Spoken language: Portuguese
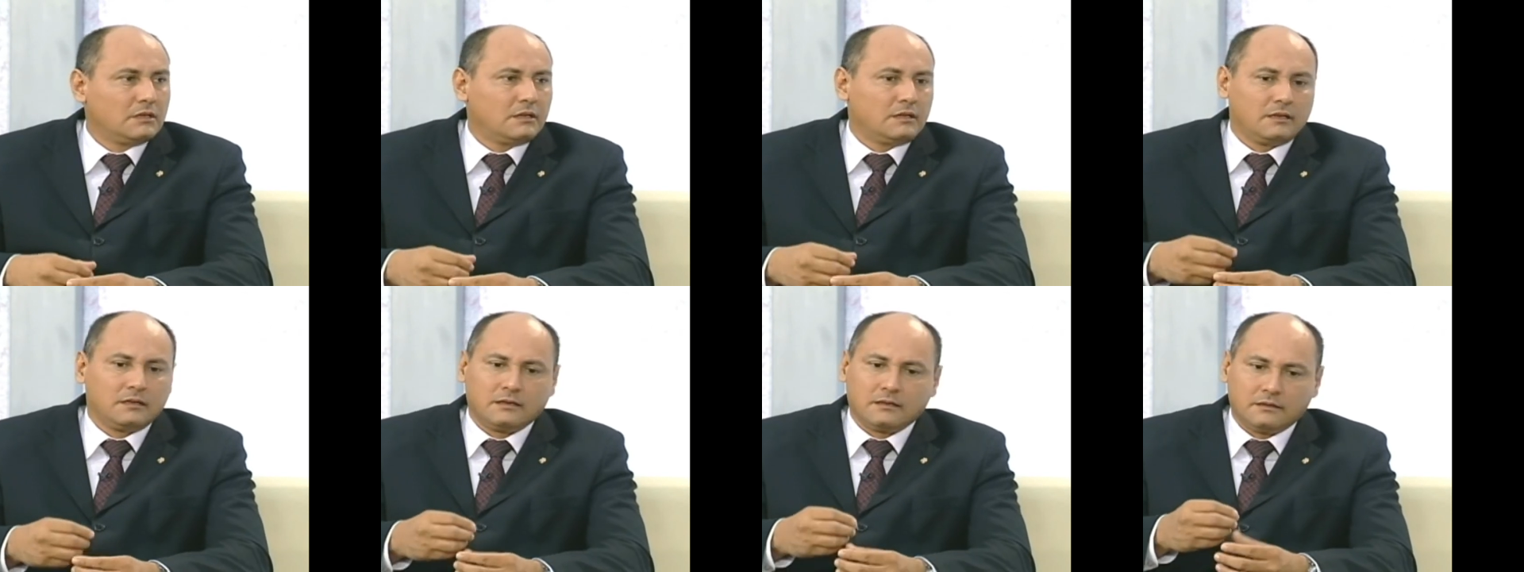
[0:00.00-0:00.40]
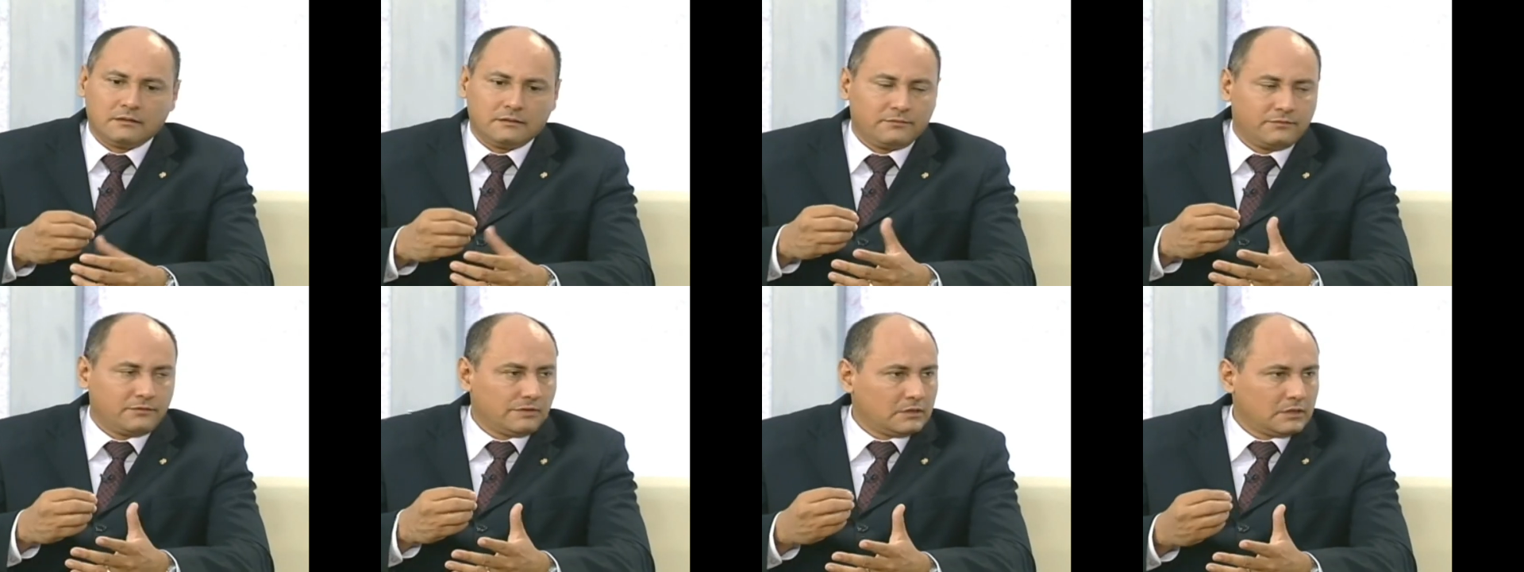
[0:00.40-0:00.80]
é,
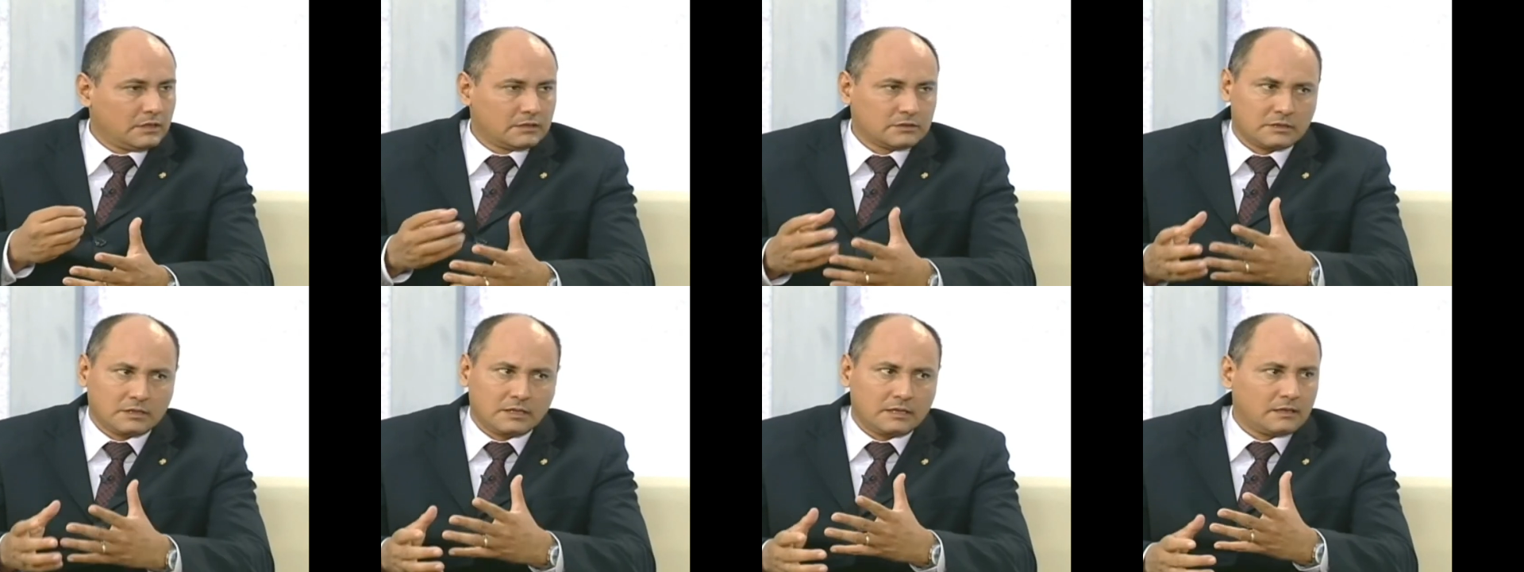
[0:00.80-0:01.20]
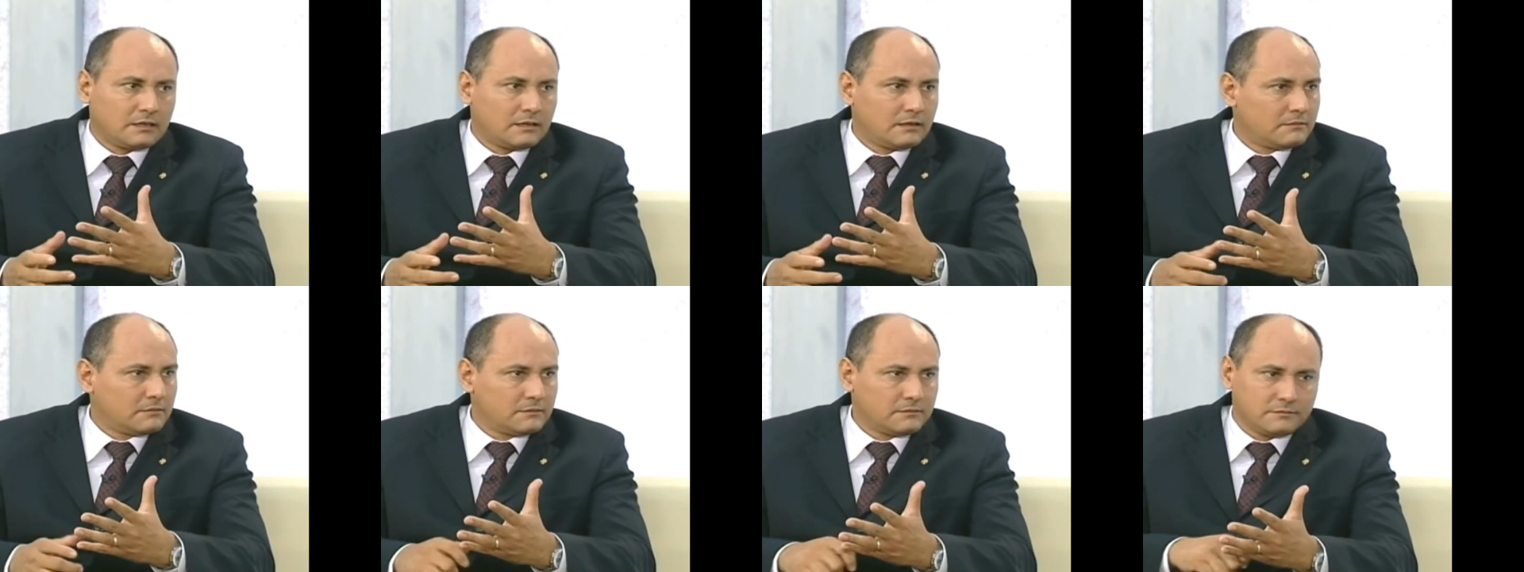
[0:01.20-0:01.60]
enfim,
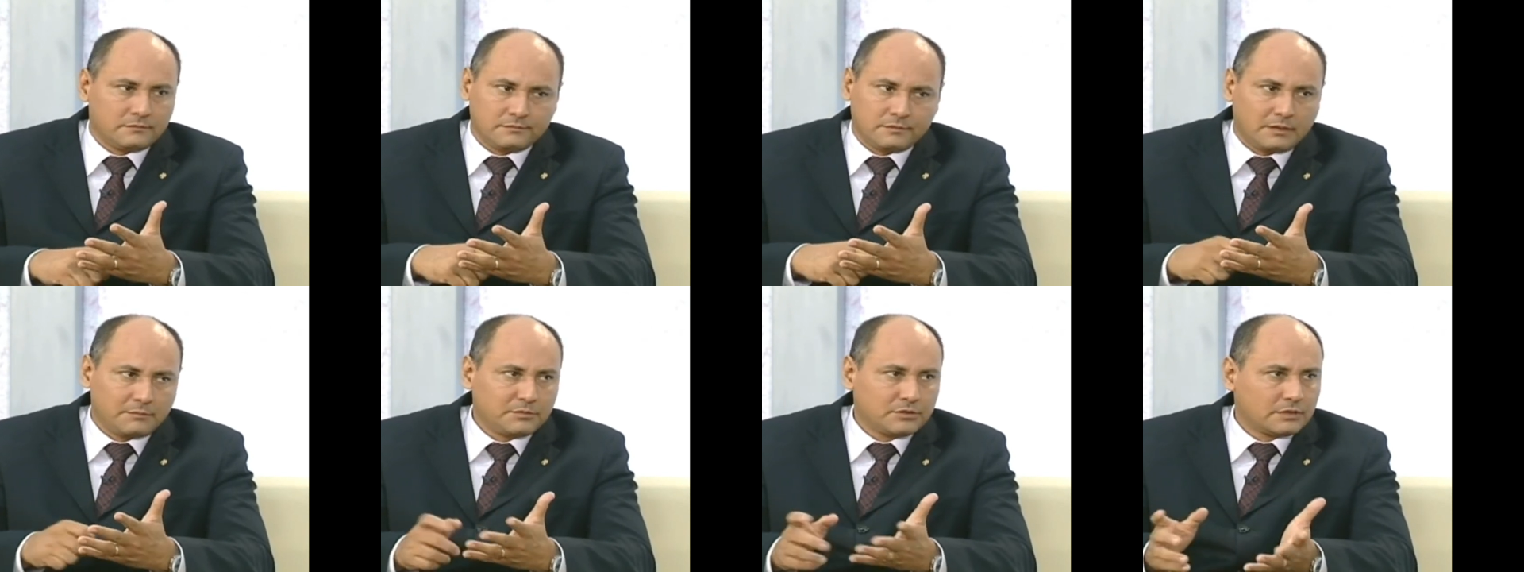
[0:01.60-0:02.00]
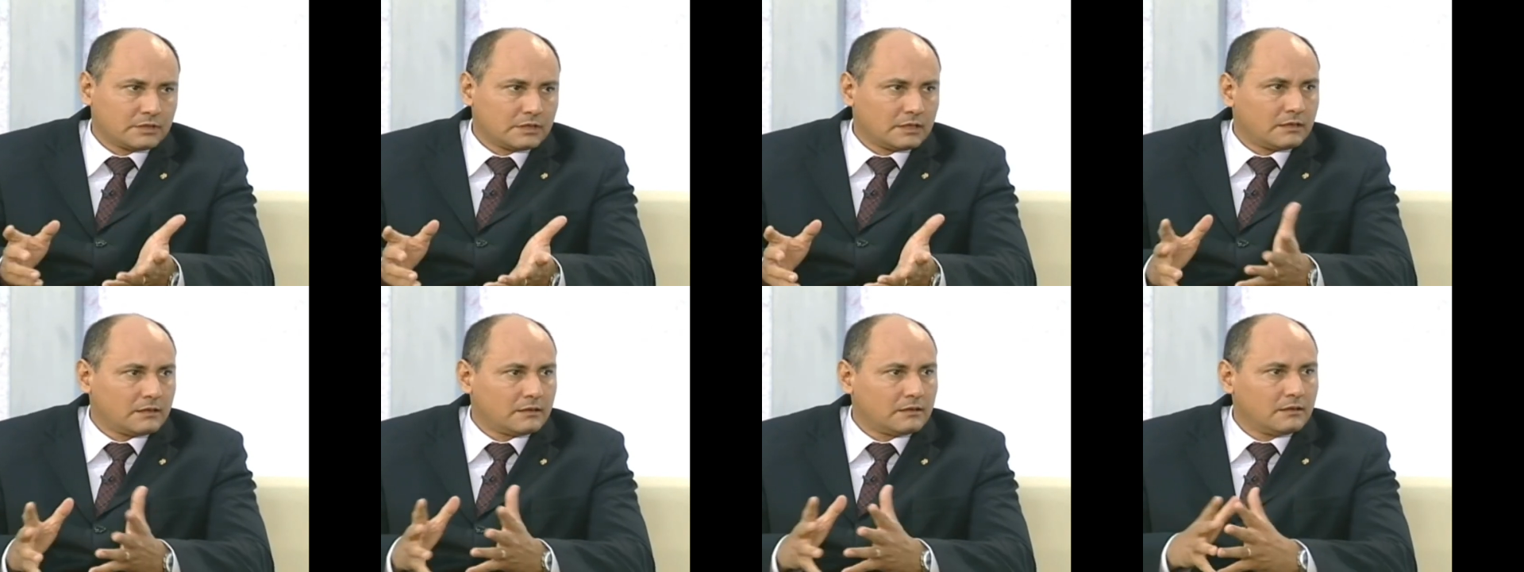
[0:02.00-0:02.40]
rasgar,
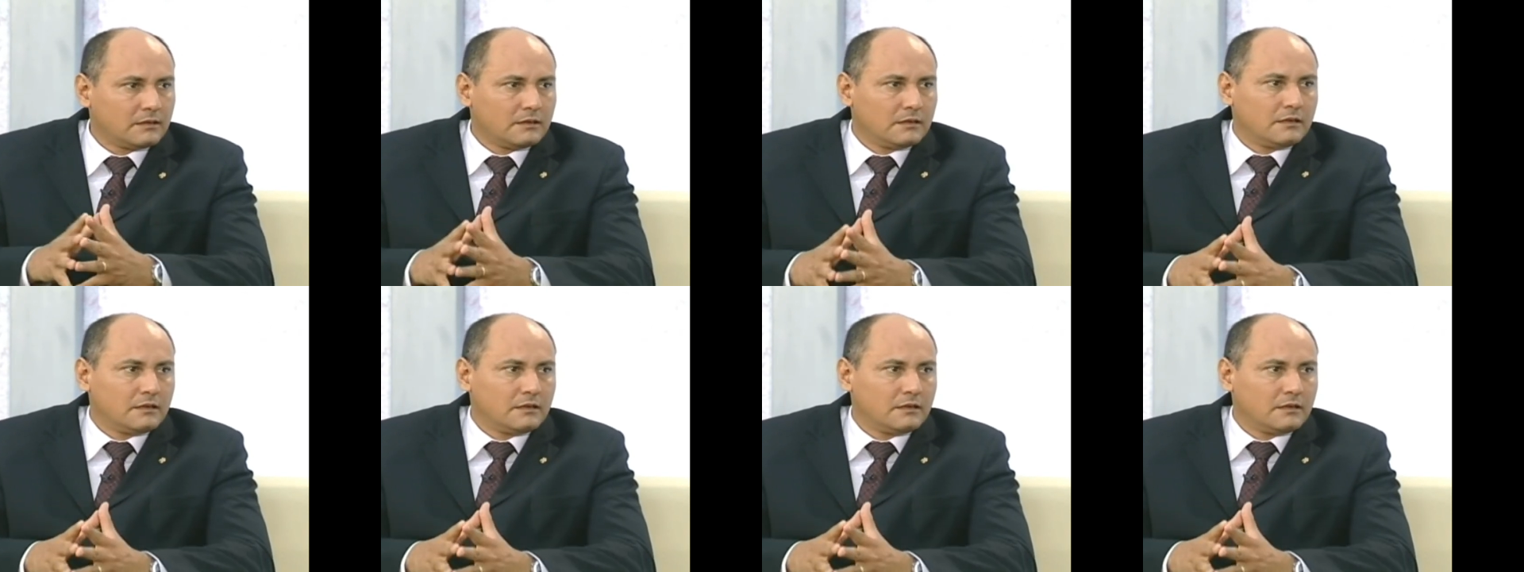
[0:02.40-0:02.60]
rabiscar,